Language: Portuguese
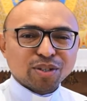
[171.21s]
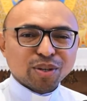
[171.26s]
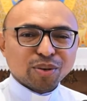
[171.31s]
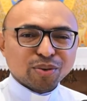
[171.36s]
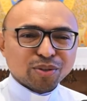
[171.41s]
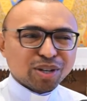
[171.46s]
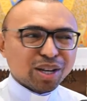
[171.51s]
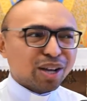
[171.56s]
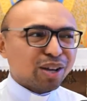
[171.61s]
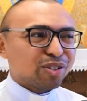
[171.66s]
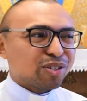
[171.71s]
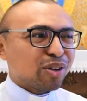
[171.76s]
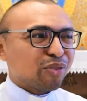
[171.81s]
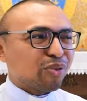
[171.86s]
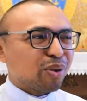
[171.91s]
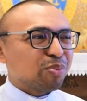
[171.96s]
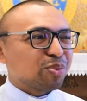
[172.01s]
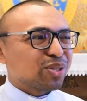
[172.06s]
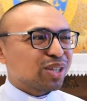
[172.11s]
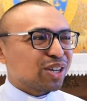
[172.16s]
Então já, já
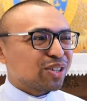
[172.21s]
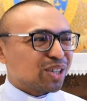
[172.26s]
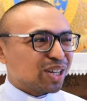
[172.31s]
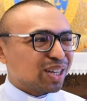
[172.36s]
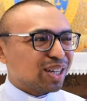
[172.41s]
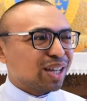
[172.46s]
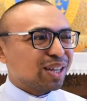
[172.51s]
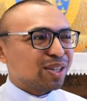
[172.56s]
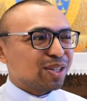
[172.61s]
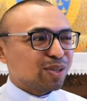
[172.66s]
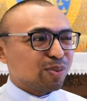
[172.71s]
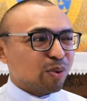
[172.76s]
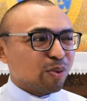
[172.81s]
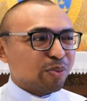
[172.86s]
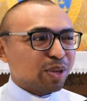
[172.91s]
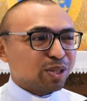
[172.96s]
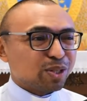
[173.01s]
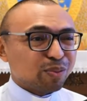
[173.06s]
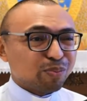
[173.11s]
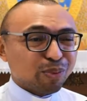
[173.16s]
vamos agendando esses
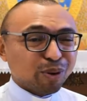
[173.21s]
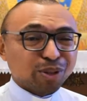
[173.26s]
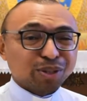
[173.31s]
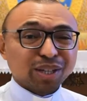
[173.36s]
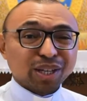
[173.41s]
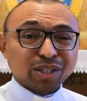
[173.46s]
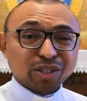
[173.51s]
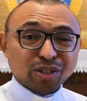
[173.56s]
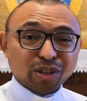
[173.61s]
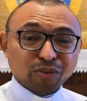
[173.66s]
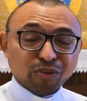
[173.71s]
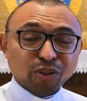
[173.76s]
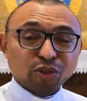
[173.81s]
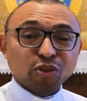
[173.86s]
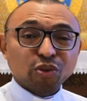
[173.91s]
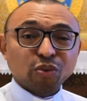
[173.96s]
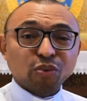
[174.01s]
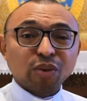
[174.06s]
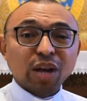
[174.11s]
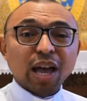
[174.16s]
momentos importantes. Dia
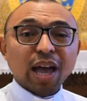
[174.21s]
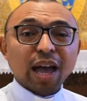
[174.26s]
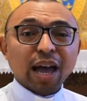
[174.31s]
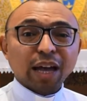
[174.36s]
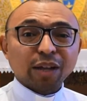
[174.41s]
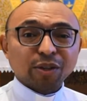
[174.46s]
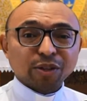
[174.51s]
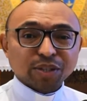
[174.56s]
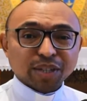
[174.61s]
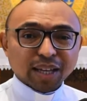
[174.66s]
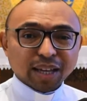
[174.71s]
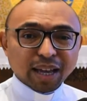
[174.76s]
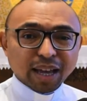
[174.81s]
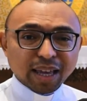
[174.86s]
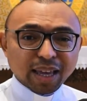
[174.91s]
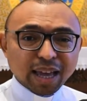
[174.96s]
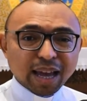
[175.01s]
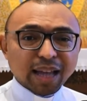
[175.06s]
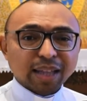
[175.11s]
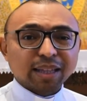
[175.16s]
21 a nossa
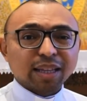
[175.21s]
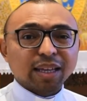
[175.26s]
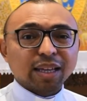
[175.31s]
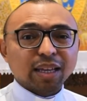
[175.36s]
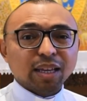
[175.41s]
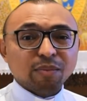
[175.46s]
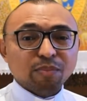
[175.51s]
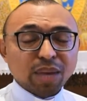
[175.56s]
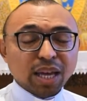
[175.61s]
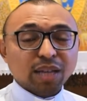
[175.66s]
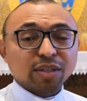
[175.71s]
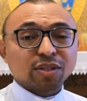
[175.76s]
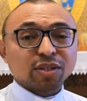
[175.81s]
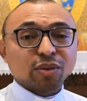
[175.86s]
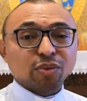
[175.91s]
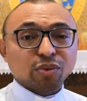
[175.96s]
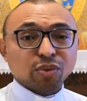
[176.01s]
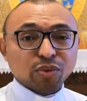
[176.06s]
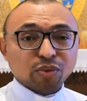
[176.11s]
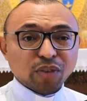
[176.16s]
carreata e
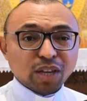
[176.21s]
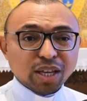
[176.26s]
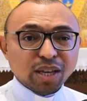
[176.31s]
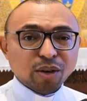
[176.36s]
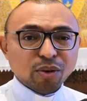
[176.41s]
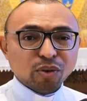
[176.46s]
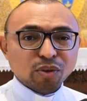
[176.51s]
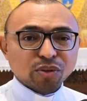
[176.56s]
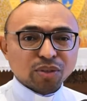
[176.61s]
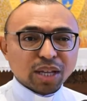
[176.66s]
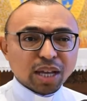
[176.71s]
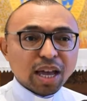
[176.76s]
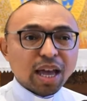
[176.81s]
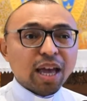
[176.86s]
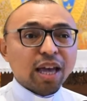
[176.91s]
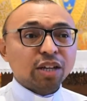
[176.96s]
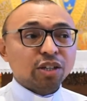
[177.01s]
bênção dos veículos, né?